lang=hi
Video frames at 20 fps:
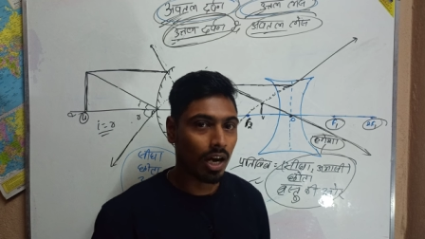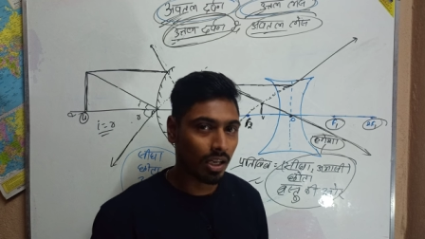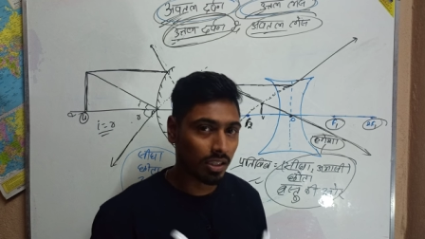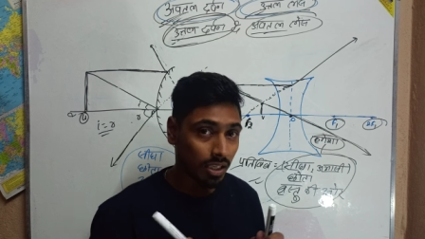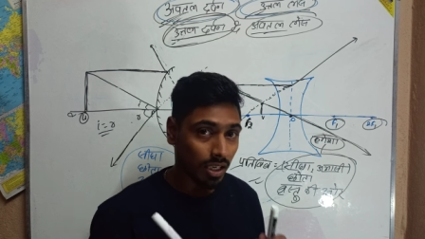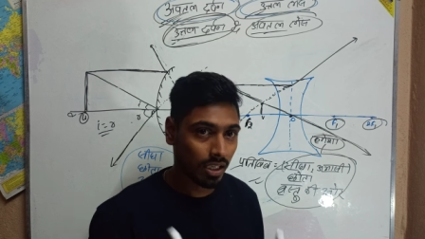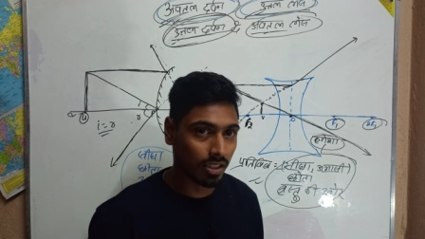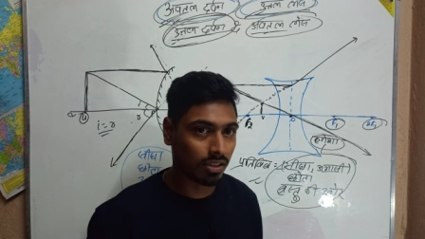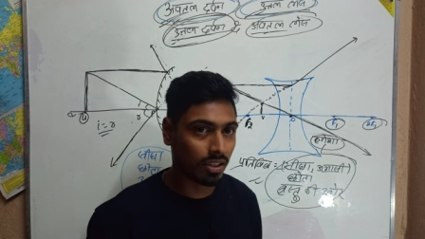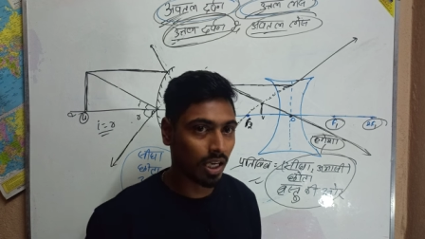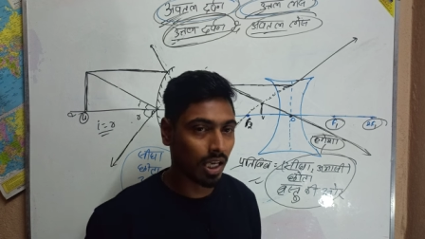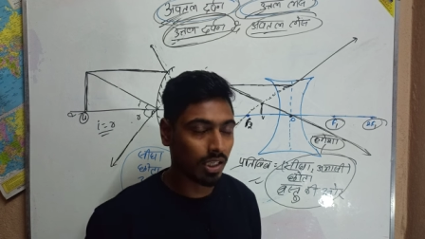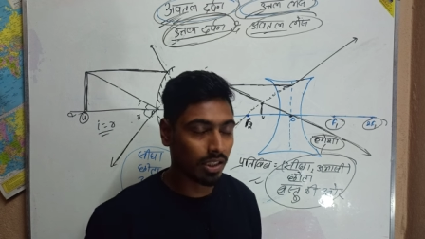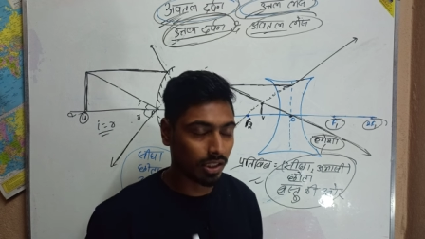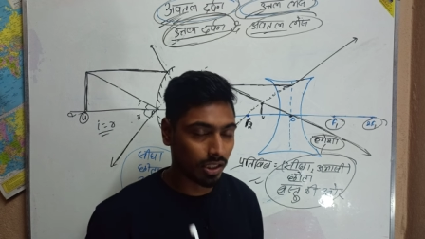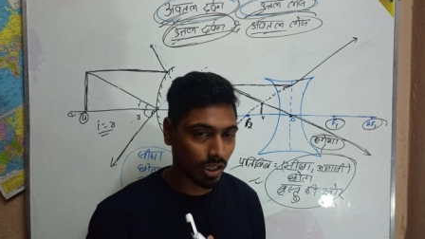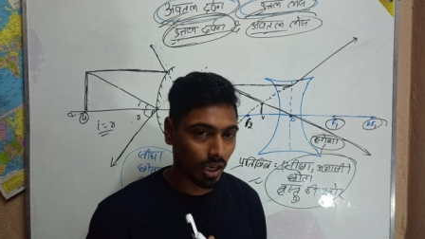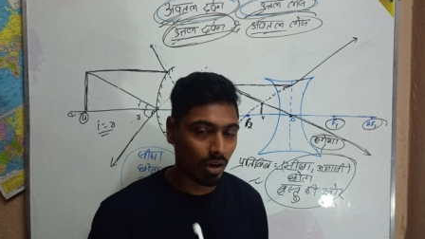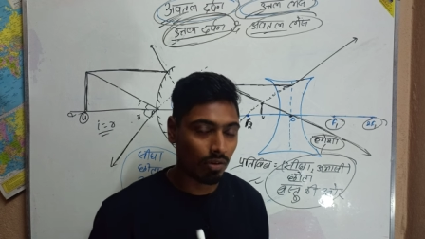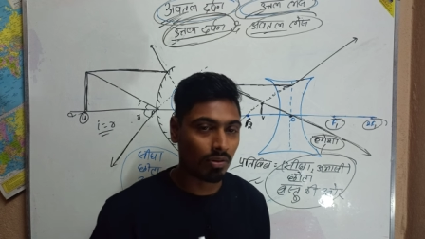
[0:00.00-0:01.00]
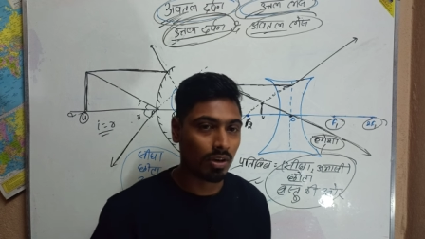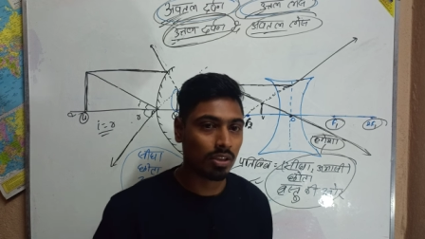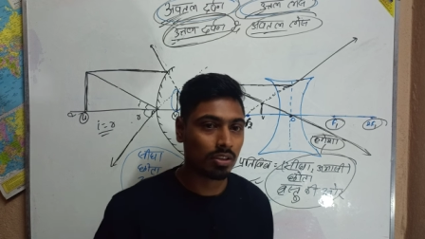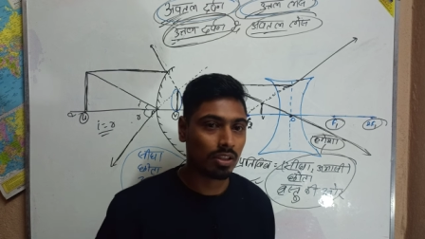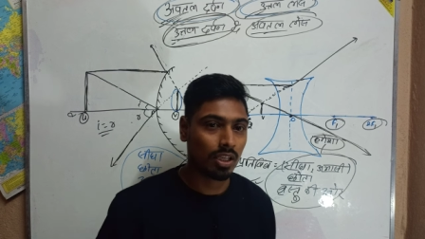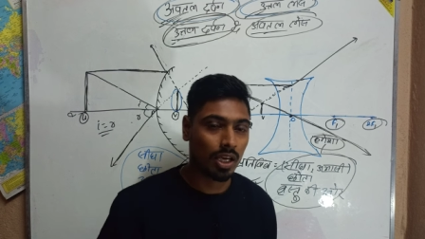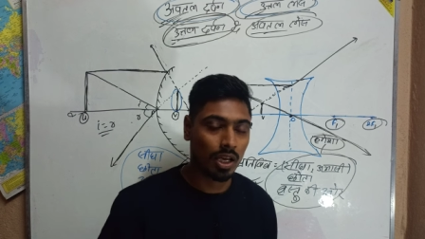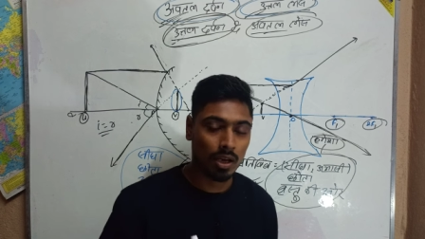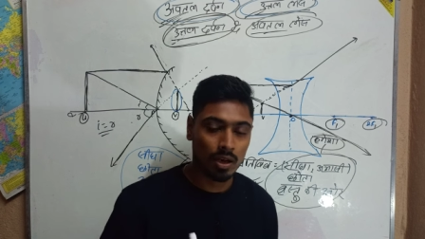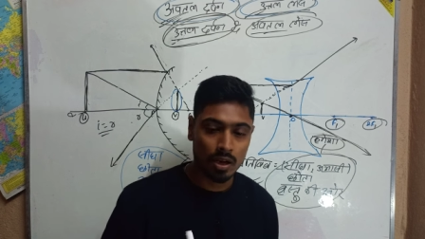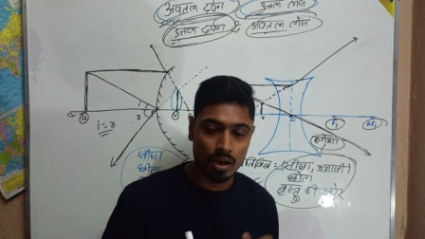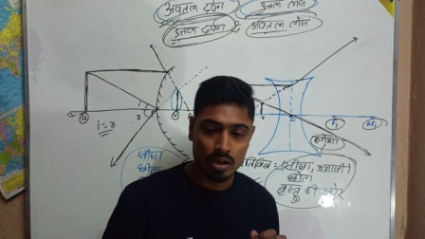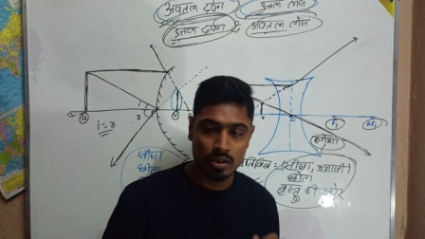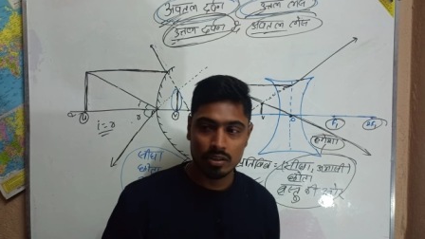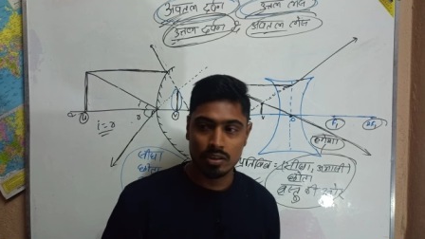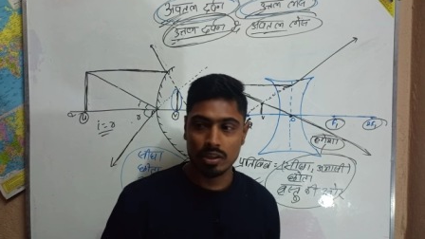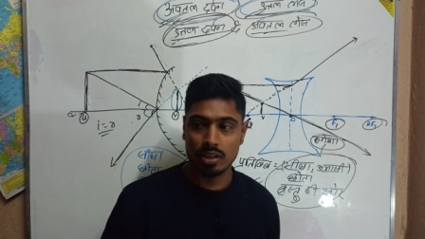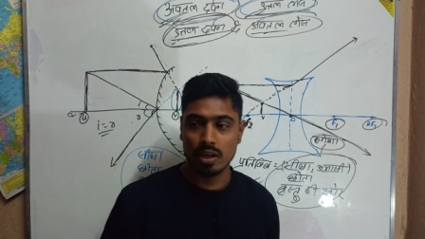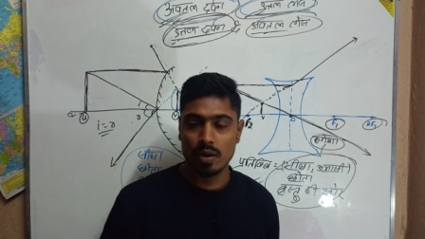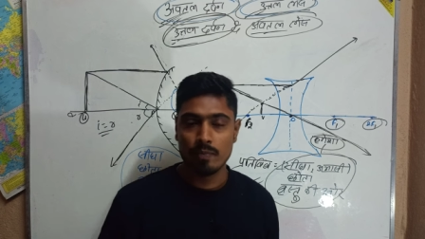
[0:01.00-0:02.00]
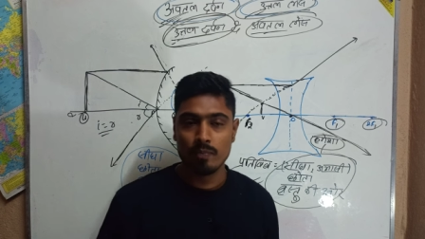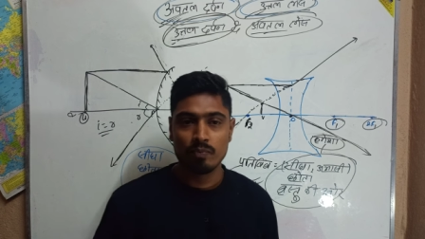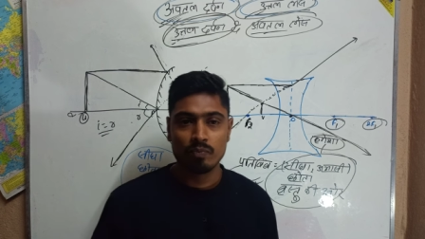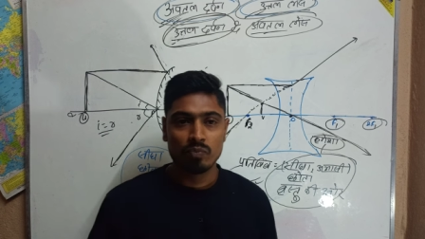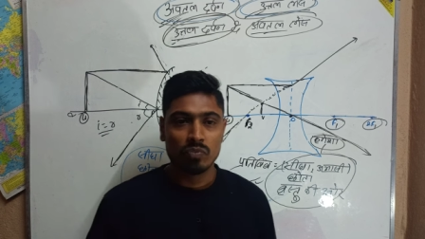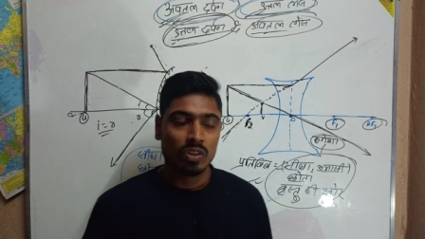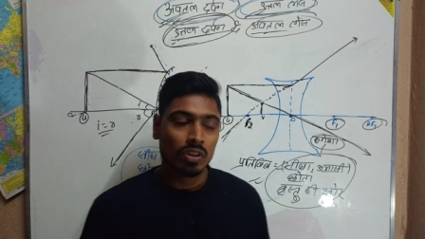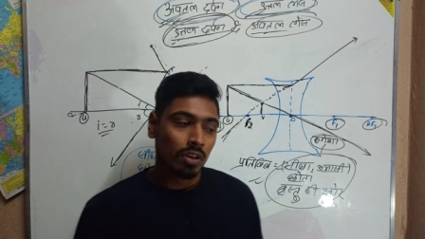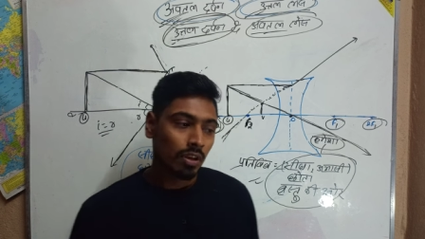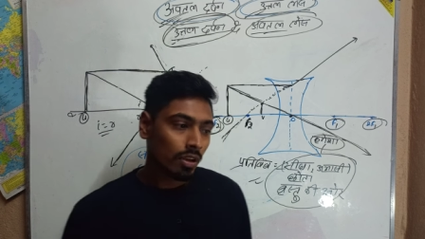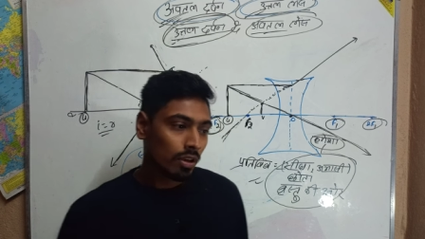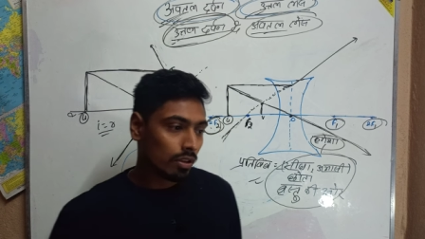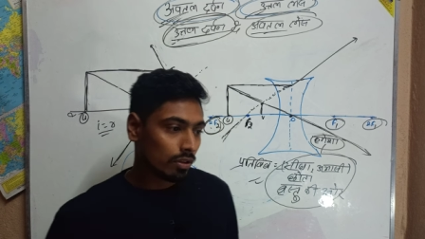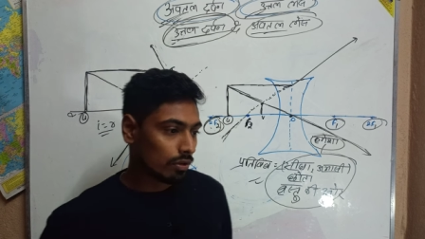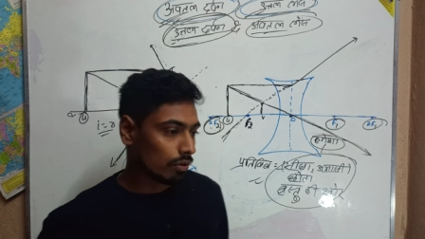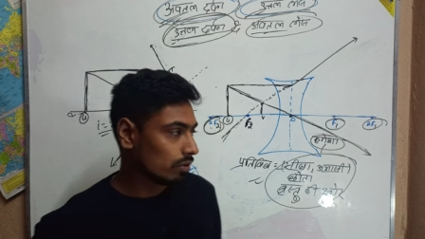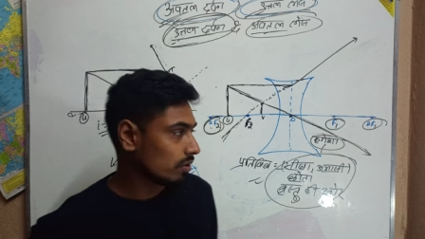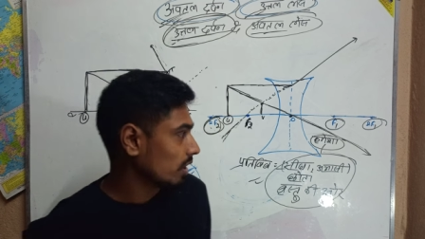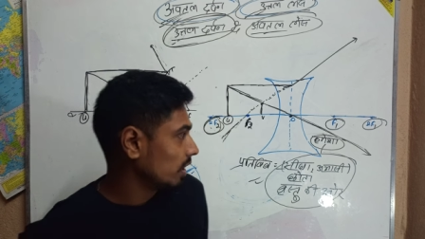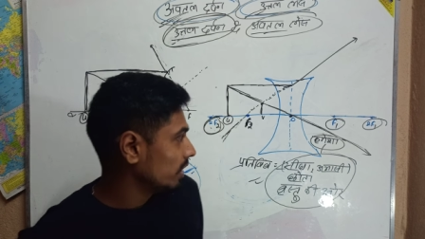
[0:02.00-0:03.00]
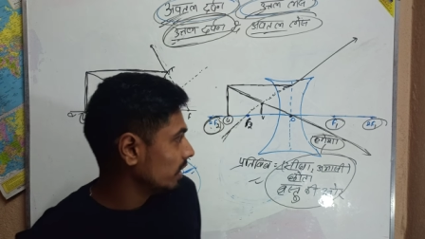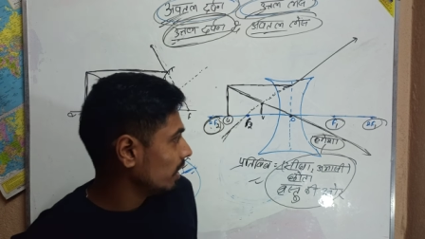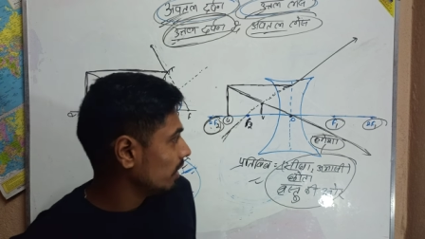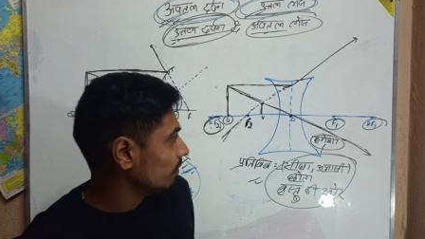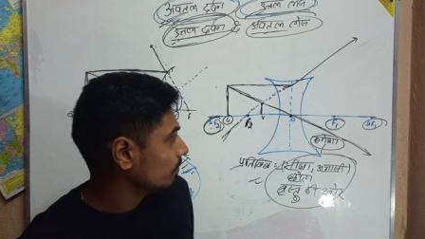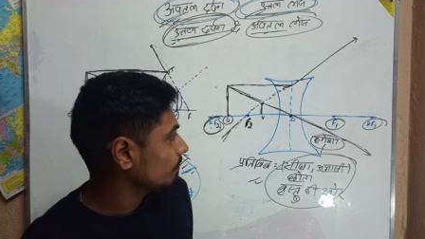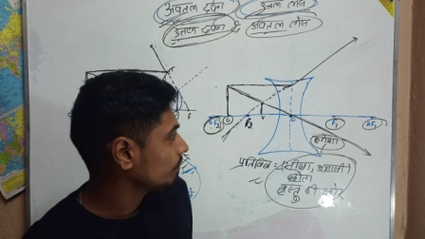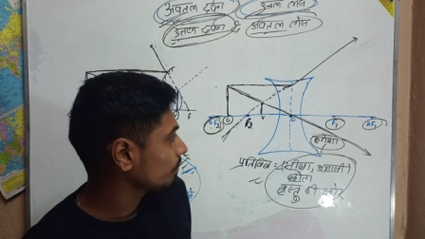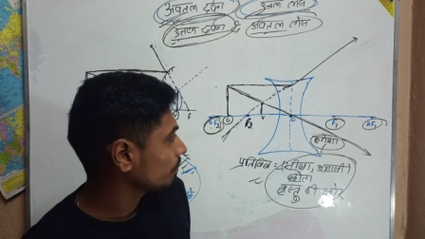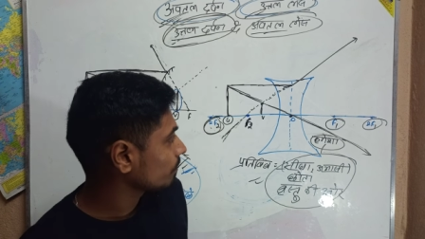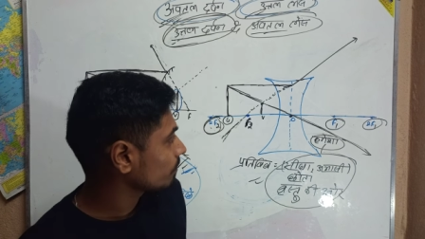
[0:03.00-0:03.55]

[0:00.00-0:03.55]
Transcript: आद रहता है टिकाव रहता है ठीक है तो चलिए